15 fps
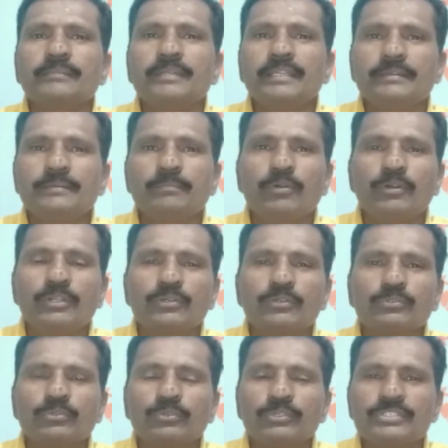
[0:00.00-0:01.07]
मेरे बॉडी को
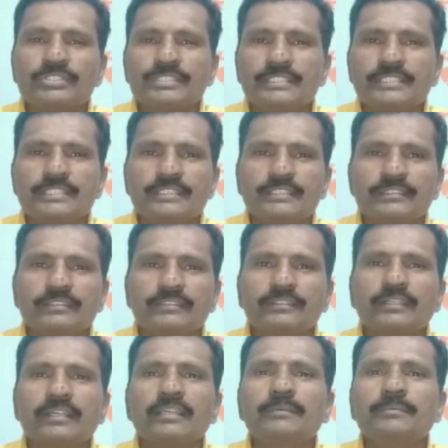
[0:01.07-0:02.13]
थोड़ी सी
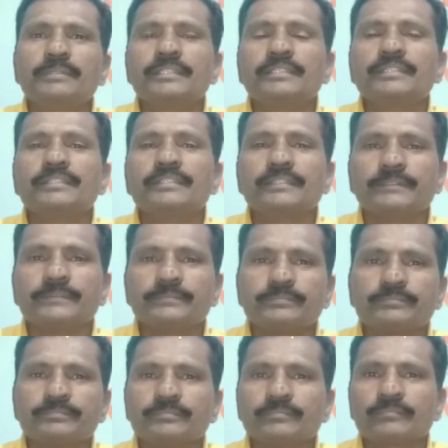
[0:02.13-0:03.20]
तकलीफ़ देती थी
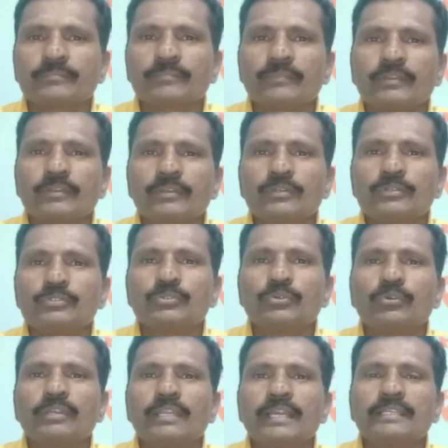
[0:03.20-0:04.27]
जो
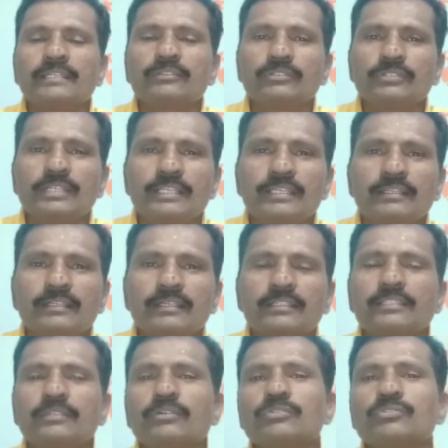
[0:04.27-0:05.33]
क्लाइंट को हीलिंग
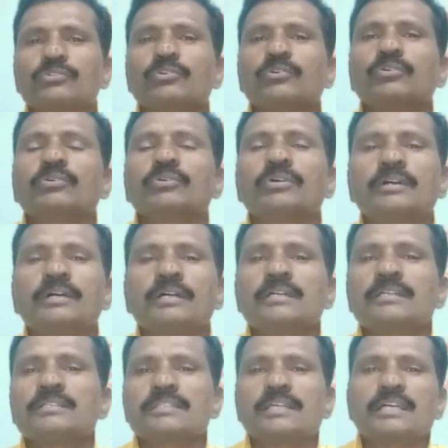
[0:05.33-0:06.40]
करते वक्त जो
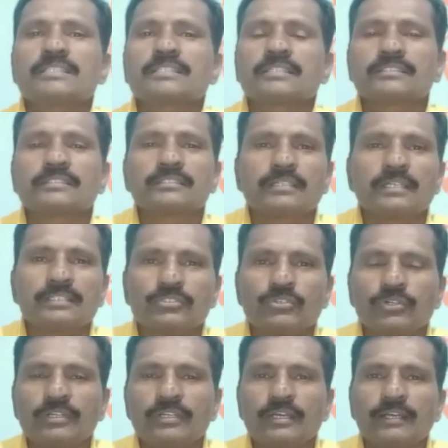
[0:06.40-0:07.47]
सांस का
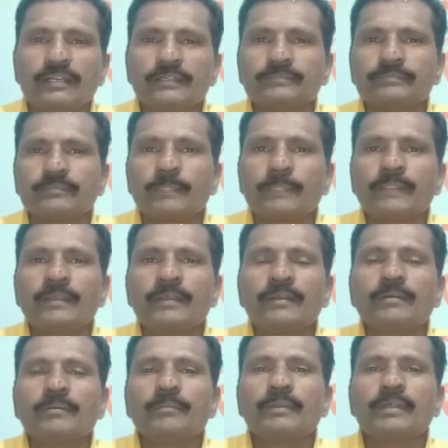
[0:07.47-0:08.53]
छोड़ना
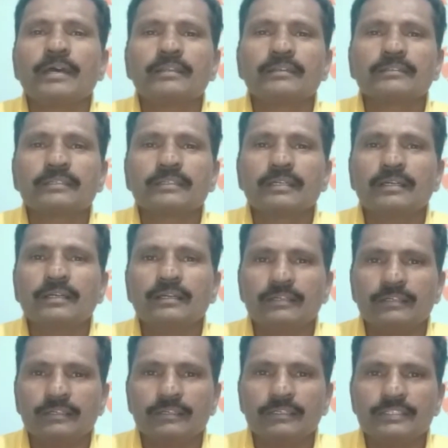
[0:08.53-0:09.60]
प्राण का
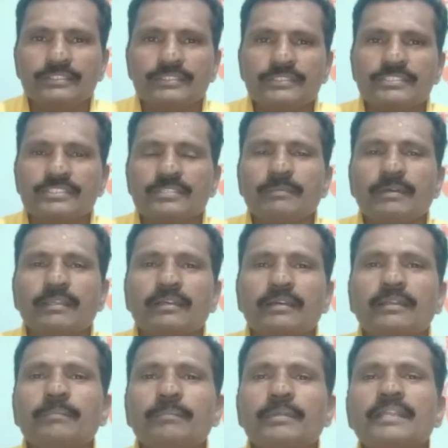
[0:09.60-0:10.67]
इस्तेमाल
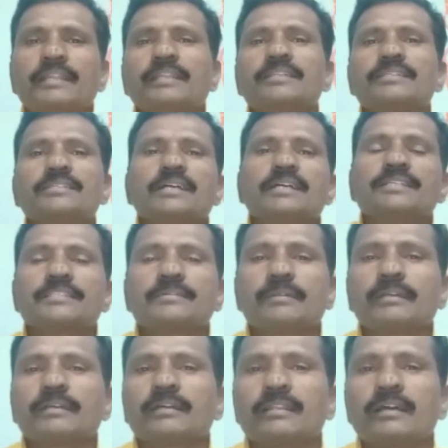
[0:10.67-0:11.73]
करना प्राण एनर्जी का
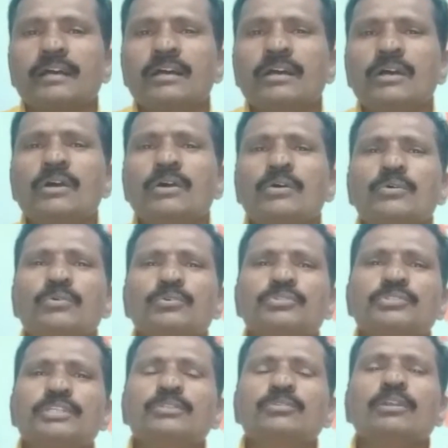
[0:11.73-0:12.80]
इस्तेमाल करना
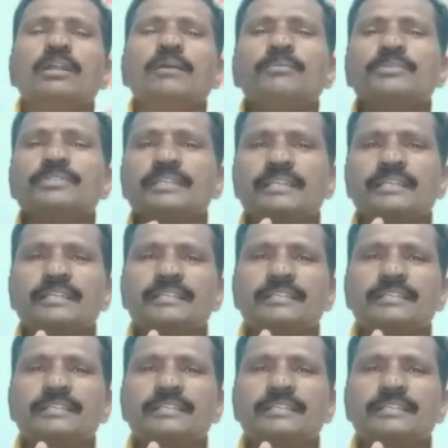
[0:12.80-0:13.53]
उससे थोड़ा मुझे